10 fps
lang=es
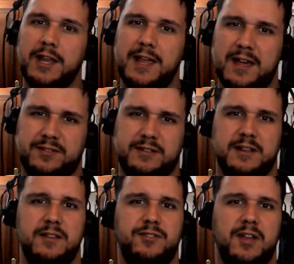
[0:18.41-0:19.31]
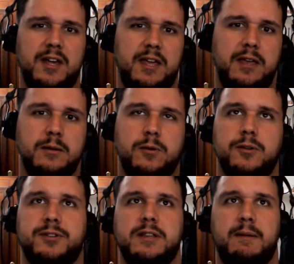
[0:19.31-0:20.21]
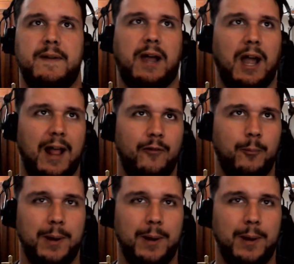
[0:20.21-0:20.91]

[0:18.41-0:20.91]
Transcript: y asistencia y constantemente creando